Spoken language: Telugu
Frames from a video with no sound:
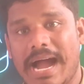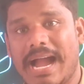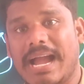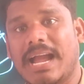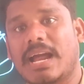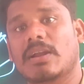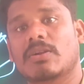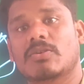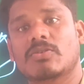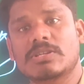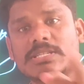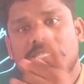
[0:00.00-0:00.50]

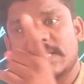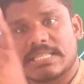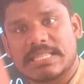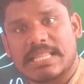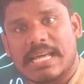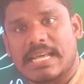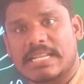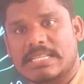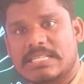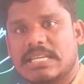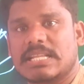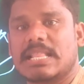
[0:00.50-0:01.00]
అక్కడ నుంచి
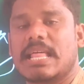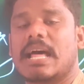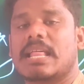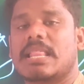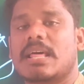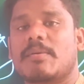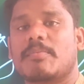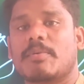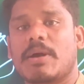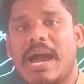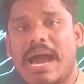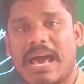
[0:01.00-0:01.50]
దర్శి
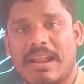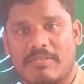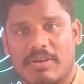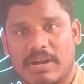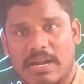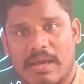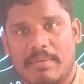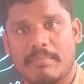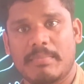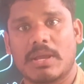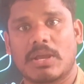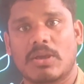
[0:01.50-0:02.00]
దాదాపుగా
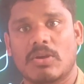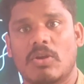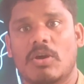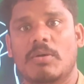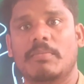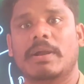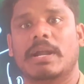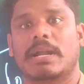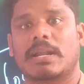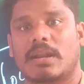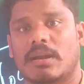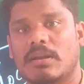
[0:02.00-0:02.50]
అరవై డెబ్బై
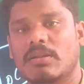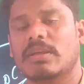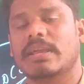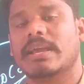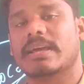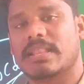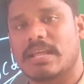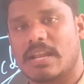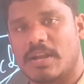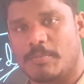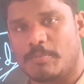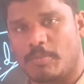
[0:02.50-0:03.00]
కిలోమీటర్లు
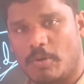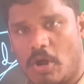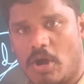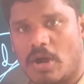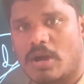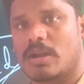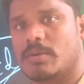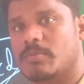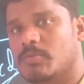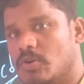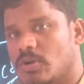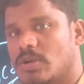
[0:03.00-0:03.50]
ఏదైనా
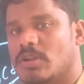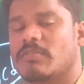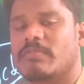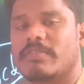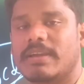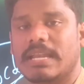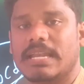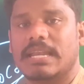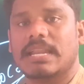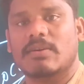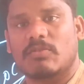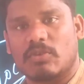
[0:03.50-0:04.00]
ప్రోగ్రాం ఉంటే
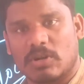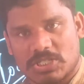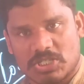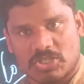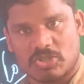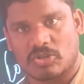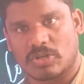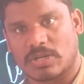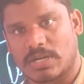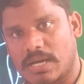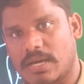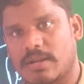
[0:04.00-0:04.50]
వెళ్ళి
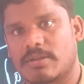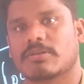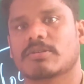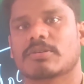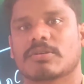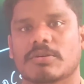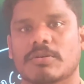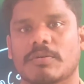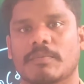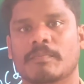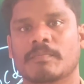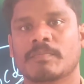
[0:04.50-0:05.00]
వస్తుంటారు
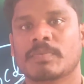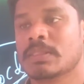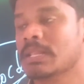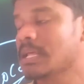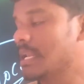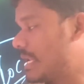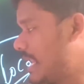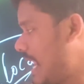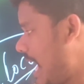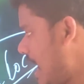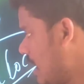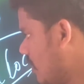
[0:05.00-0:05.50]

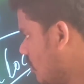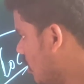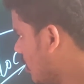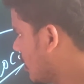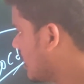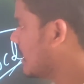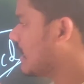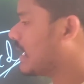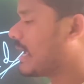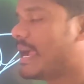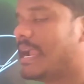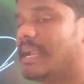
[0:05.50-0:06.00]
నాన్
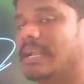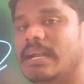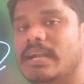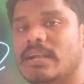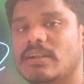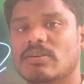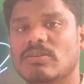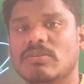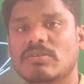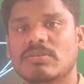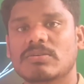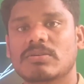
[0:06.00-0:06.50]
లోకల్
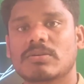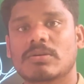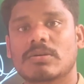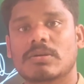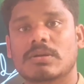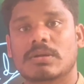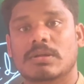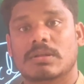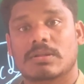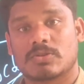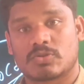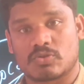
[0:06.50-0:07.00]
క్యాండిడేట్
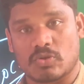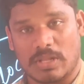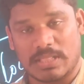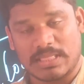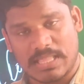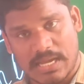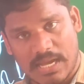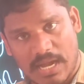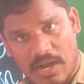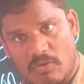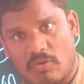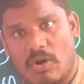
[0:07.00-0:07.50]

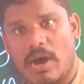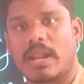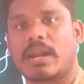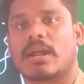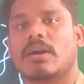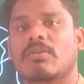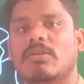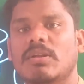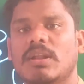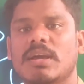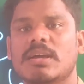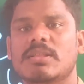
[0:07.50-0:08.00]
సొంతంగా
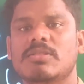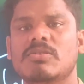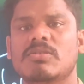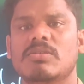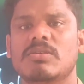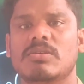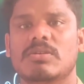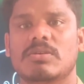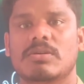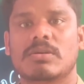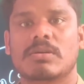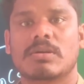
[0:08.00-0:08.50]
వర్గం లేదు
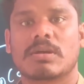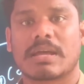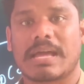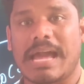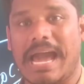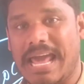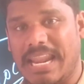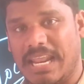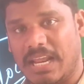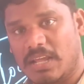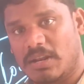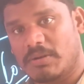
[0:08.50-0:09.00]

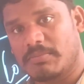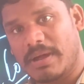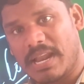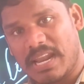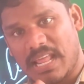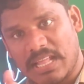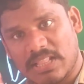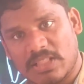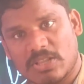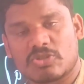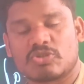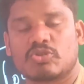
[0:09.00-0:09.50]

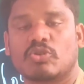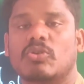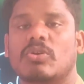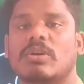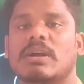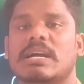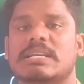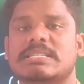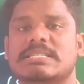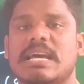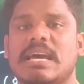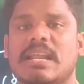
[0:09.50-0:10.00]
కార్యక్రమాలు అంత
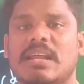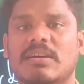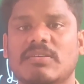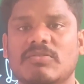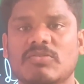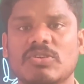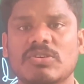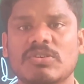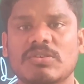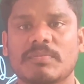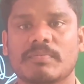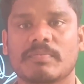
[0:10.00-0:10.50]
చురుగ్గా
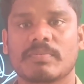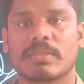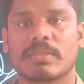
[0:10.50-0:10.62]
సరగవు